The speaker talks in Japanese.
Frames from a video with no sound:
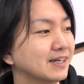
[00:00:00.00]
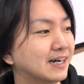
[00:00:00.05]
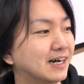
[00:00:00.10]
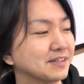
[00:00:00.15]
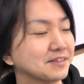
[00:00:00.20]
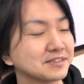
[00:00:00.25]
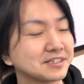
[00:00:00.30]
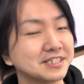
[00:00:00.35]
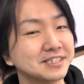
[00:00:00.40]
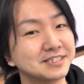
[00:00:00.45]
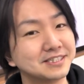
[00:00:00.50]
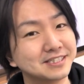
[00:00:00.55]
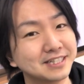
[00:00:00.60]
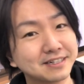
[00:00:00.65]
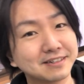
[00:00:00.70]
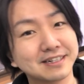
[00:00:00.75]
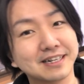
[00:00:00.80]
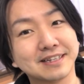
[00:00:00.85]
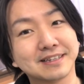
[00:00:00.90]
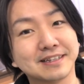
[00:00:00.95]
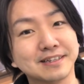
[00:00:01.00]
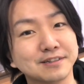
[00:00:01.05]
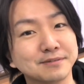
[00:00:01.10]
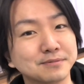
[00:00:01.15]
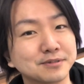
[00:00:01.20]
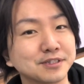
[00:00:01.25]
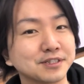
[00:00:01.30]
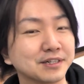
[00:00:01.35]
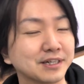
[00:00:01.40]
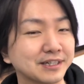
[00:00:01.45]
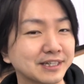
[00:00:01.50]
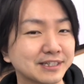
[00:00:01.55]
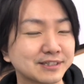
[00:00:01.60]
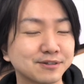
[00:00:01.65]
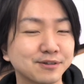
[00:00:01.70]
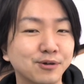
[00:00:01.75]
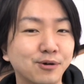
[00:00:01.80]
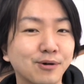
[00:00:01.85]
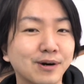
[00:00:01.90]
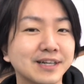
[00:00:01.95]
あのちっちゃくやってる分にはね
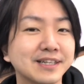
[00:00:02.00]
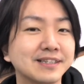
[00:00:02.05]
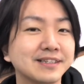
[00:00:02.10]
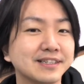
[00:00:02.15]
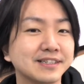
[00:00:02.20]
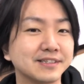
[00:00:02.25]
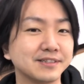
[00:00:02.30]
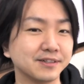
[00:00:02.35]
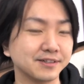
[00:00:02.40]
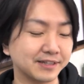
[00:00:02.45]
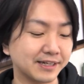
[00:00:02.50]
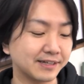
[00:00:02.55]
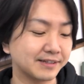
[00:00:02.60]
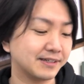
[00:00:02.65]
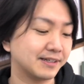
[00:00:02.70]
その方がいいんですよね